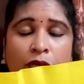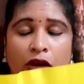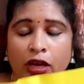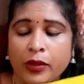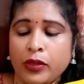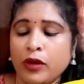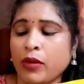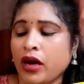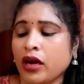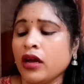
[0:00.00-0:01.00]
సమ్మర్లో ఎంతో
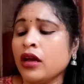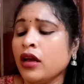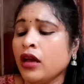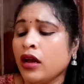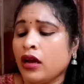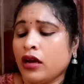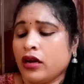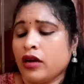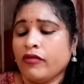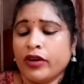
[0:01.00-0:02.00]
బాగా
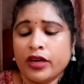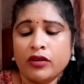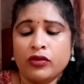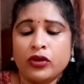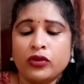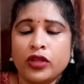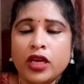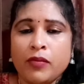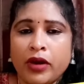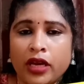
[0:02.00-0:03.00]
కంఫర్ట్గా
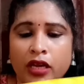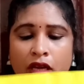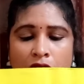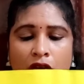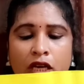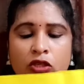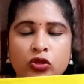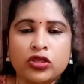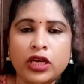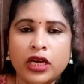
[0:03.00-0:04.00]
ఉంటుంది మనకి ఇక్కడ
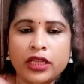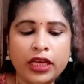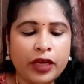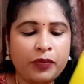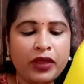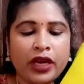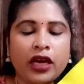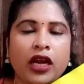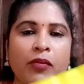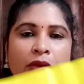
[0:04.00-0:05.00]
చూసుకున్నట్లయితే హిప్ దగ్గర